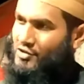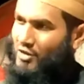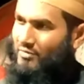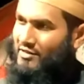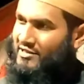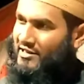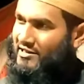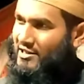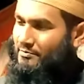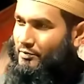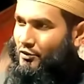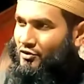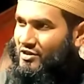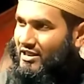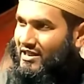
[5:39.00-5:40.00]
আমাদের সমাজে
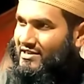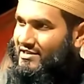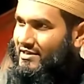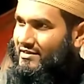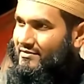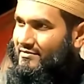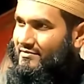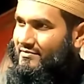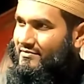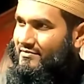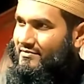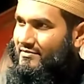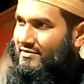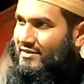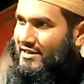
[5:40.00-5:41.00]
একটা প্রথা আছে
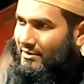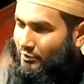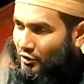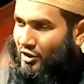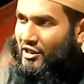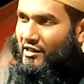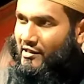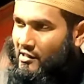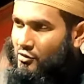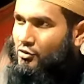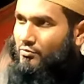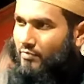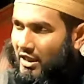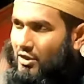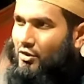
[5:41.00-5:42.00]
এটা বলে
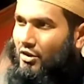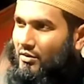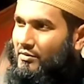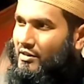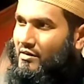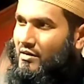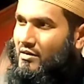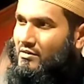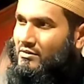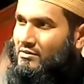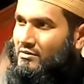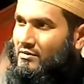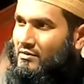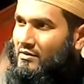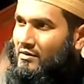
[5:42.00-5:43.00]
রাখা খুব ভালো হবে
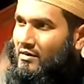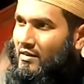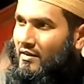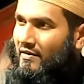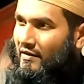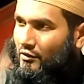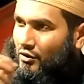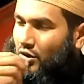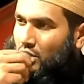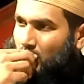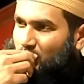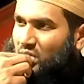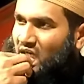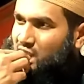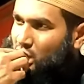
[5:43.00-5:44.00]

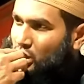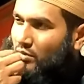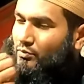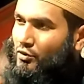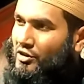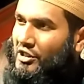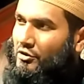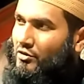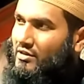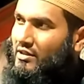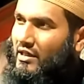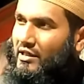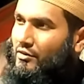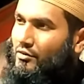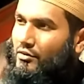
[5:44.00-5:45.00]
এগুলো খুব
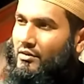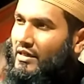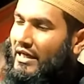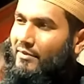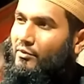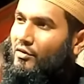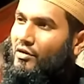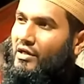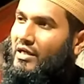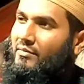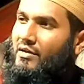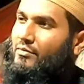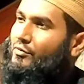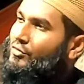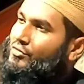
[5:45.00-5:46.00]
বাস্তবমুখী কথা এগুলো না
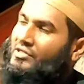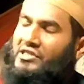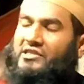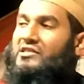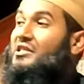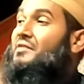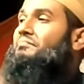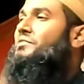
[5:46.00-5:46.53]
বললে আমার মন